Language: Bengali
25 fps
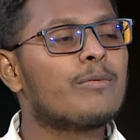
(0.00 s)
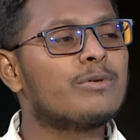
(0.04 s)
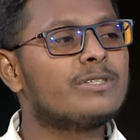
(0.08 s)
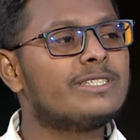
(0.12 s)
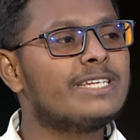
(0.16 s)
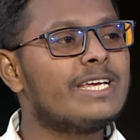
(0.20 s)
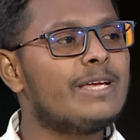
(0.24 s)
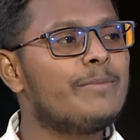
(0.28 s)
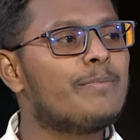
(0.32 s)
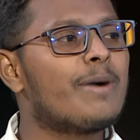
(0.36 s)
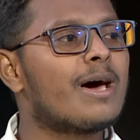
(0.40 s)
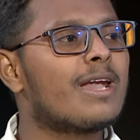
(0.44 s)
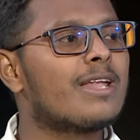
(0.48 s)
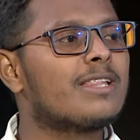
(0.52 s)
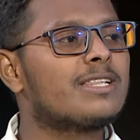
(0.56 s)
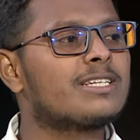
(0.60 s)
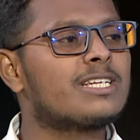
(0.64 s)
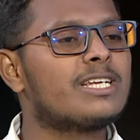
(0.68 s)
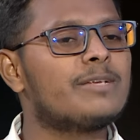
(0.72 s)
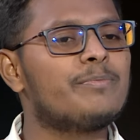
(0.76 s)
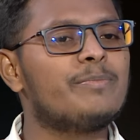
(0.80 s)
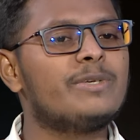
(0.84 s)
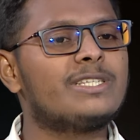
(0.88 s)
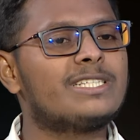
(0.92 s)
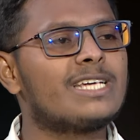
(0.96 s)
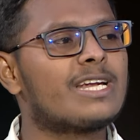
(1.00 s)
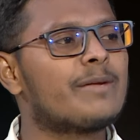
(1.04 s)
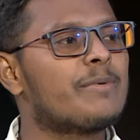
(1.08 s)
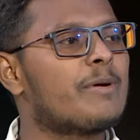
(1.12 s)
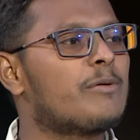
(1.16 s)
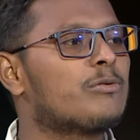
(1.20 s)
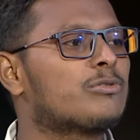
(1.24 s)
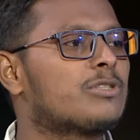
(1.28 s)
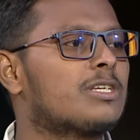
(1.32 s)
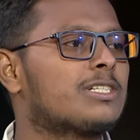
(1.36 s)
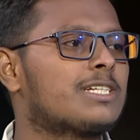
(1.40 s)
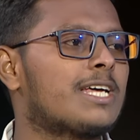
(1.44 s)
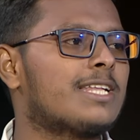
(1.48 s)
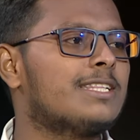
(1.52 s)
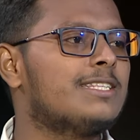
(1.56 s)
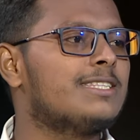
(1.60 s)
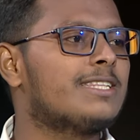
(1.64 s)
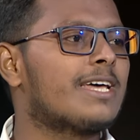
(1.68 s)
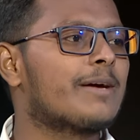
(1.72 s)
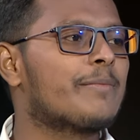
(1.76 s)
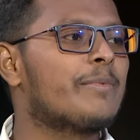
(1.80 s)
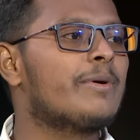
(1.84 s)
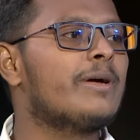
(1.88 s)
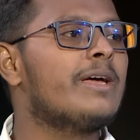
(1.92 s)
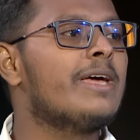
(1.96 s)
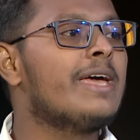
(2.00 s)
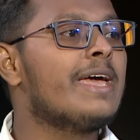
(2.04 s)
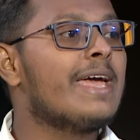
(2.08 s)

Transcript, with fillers: যেই বাংলাদেশের বিচার ব্যবস্থা স্বাধীন থাকবে